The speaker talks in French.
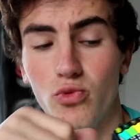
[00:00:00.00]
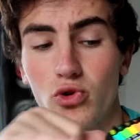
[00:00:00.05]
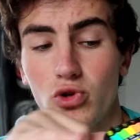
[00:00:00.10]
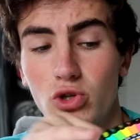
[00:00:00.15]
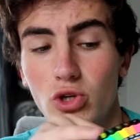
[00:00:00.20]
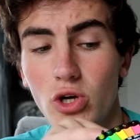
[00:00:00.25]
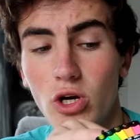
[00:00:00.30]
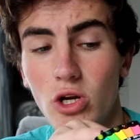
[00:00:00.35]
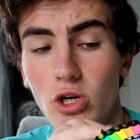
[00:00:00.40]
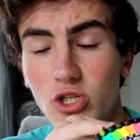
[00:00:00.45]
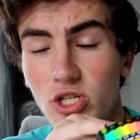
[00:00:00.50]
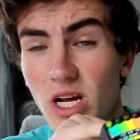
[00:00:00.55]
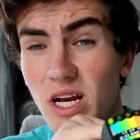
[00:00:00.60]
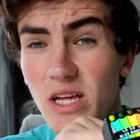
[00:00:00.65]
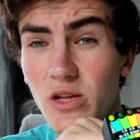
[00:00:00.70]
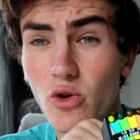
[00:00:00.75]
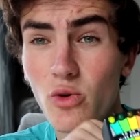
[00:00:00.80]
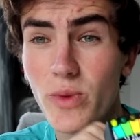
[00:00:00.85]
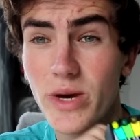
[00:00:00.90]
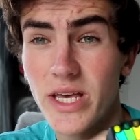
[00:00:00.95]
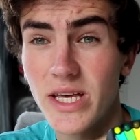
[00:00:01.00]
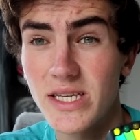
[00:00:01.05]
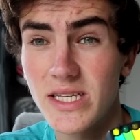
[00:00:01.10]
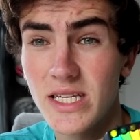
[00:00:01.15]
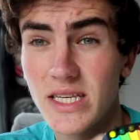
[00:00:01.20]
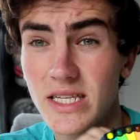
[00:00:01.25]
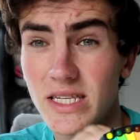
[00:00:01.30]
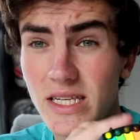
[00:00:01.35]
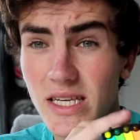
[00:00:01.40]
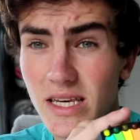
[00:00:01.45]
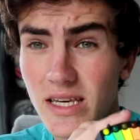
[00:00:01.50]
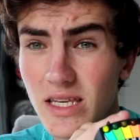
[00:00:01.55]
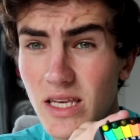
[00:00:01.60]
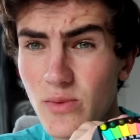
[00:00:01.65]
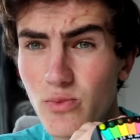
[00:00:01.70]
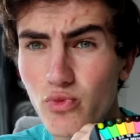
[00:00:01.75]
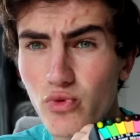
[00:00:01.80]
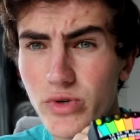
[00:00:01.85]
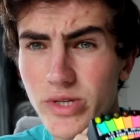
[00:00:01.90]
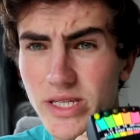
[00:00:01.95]
Plus que le champ électromagnétique il
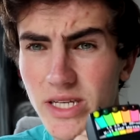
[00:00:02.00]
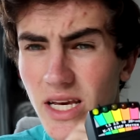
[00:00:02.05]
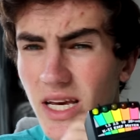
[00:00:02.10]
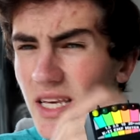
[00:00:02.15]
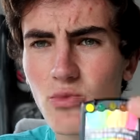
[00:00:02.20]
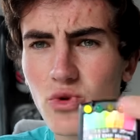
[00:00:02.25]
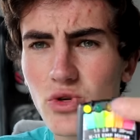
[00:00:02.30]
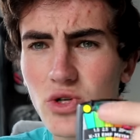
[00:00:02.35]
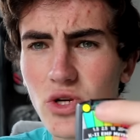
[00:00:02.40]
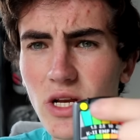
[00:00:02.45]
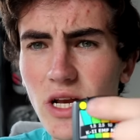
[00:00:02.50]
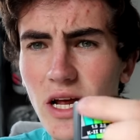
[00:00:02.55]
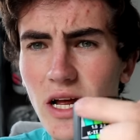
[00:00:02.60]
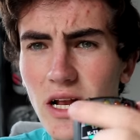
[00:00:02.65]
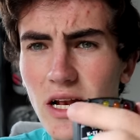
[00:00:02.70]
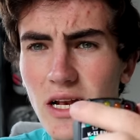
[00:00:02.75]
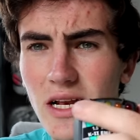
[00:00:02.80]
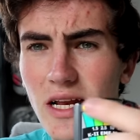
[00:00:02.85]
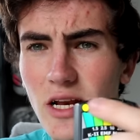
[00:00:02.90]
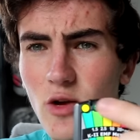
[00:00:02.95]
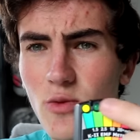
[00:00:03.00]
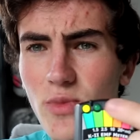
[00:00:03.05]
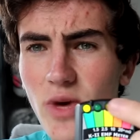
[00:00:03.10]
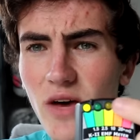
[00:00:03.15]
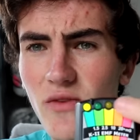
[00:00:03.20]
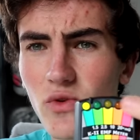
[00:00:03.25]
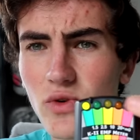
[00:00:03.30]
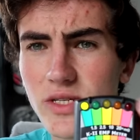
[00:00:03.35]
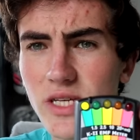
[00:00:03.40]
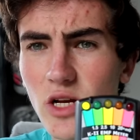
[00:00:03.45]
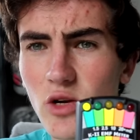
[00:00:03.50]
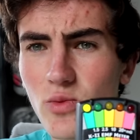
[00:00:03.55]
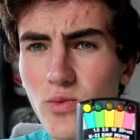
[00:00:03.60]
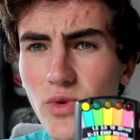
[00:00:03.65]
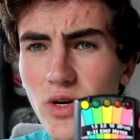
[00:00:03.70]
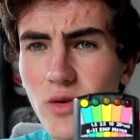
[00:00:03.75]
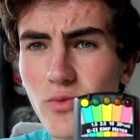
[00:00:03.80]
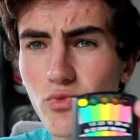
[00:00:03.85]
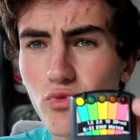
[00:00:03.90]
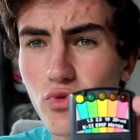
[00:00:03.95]
est, puissant, plus que les lumières vont
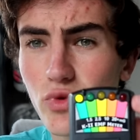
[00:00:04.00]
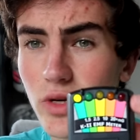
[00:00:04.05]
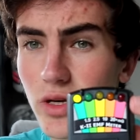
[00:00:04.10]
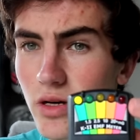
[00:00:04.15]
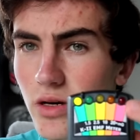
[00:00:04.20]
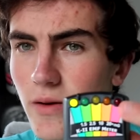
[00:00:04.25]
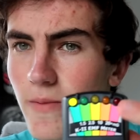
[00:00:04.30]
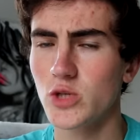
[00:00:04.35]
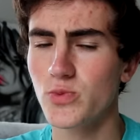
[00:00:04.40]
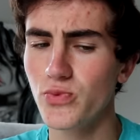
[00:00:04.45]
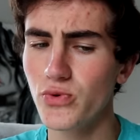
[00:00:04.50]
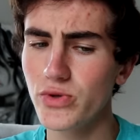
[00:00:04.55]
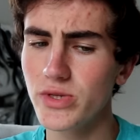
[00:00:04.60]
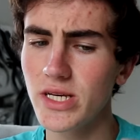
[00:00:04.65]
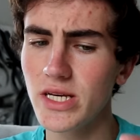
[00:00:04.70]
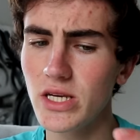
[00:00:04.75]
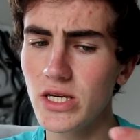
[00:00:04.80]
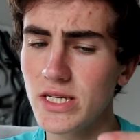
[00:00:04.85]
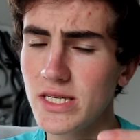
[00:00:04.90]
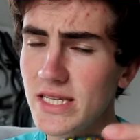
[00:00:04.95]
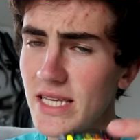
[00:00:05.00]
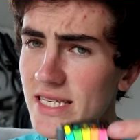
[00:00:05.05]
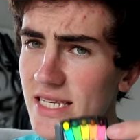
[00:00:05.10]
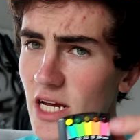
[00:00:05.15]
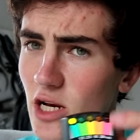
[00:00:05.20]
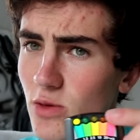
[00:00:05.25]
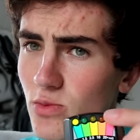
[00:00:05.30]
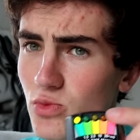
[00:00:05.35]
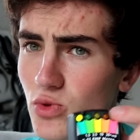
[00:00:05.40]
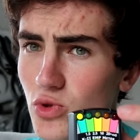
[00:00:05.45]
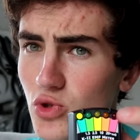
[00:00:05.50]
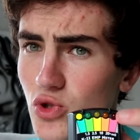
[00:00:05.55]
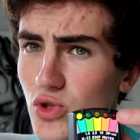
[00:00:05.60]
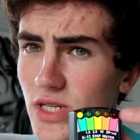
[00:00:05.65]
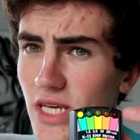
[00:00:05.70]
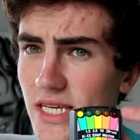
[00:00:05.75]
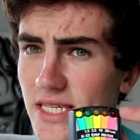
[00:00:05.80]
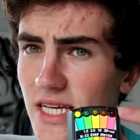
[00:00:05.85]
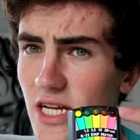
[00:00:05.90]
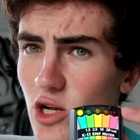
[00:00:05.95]
s'allumer. Puis tu euh, je peux dire que si ça s'allume
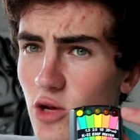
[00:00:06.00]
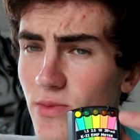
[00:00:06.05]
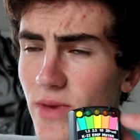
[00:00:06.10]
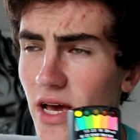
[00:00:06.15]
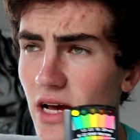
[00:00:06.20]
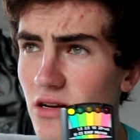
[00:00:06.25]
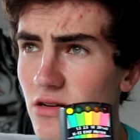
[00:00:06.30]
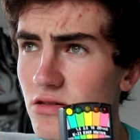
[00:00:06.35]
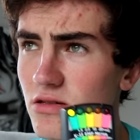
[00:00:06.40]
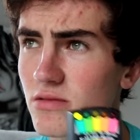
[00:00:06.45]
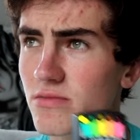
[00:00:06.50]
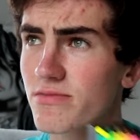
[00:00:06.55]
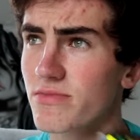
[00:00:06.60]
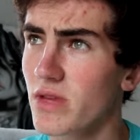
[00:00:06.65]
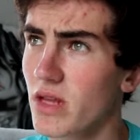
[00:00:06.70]
jusqu'à cette lumière-là,